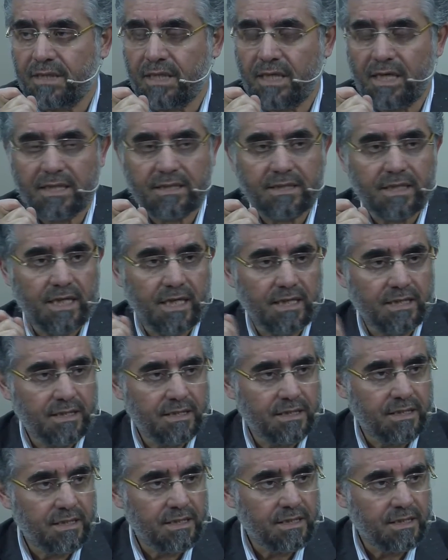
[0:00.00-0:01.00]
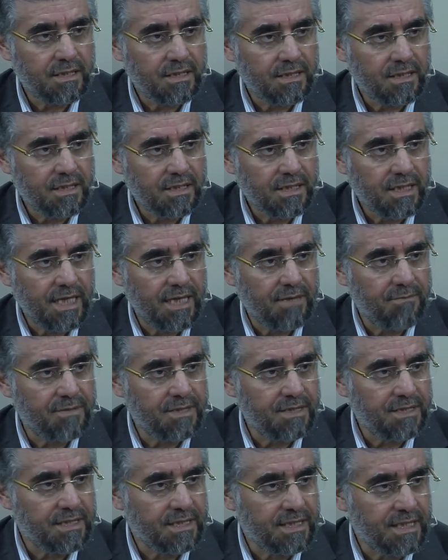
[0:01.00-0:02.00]
Hatayı
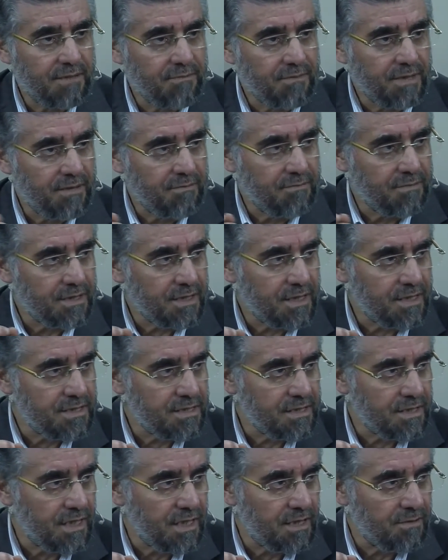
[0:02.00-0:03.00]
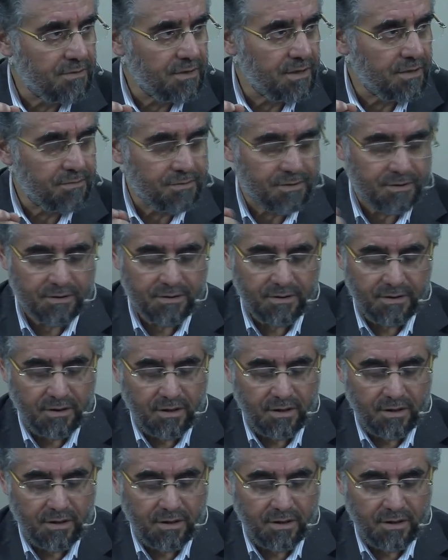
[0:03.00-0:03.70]
emri dinlemeyen birkaç sahabi yaptı.